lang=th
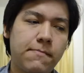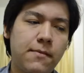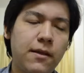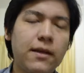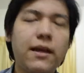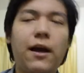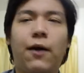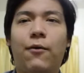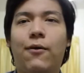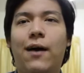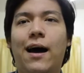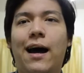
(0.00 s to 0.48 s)
ก็
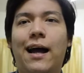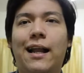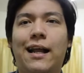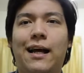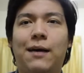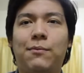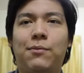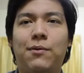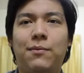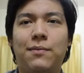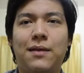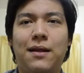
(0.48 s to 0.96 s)
อย่างว่า
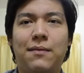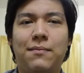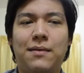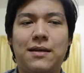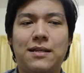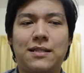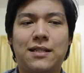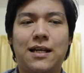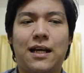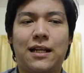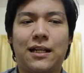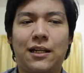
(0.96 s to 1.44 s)
ครับผมเรียนเภ
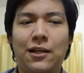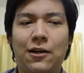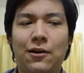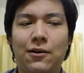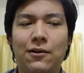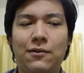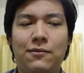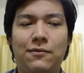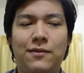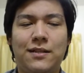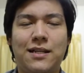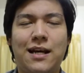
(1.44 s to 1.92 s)
สัชเนาะ
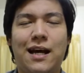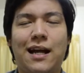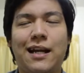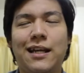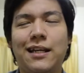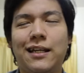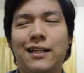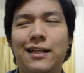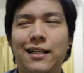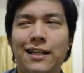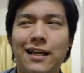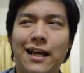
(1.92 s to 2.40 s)
วิชา
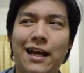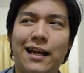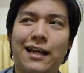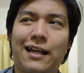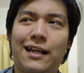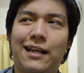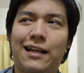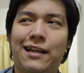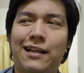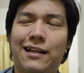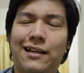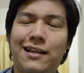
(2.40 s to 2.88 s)
ที่เรียน
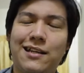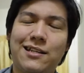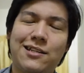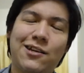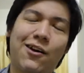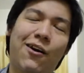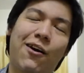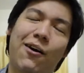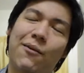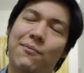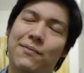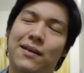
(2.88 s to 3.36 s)
ที่
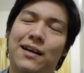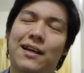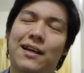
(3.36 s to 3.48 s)
ชอบ